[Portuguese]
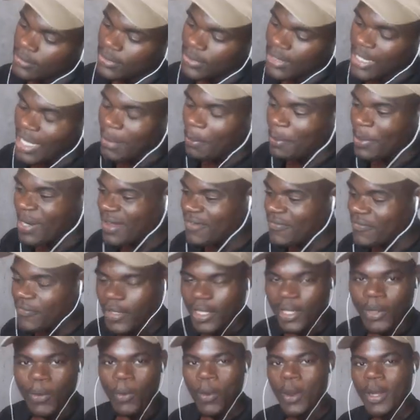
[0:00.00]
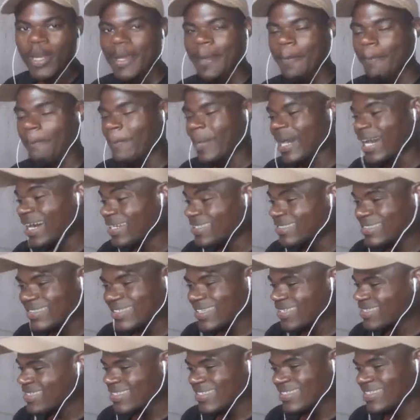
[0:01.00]
dá pra ver em qualquer parte
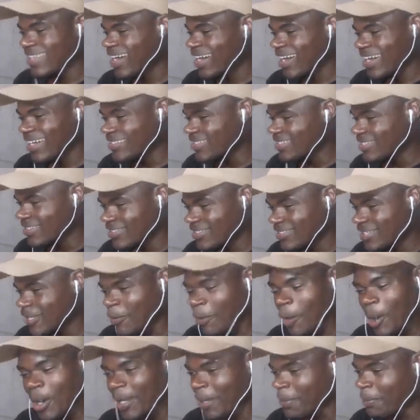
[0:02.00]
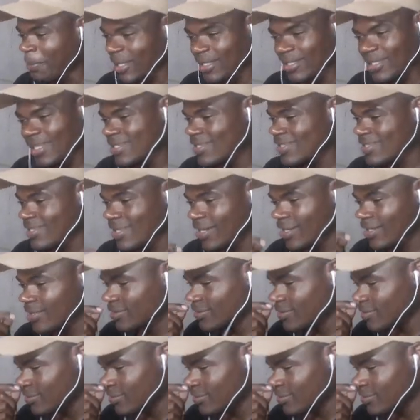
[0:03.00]
da cidade, de qualquer parte da cidade?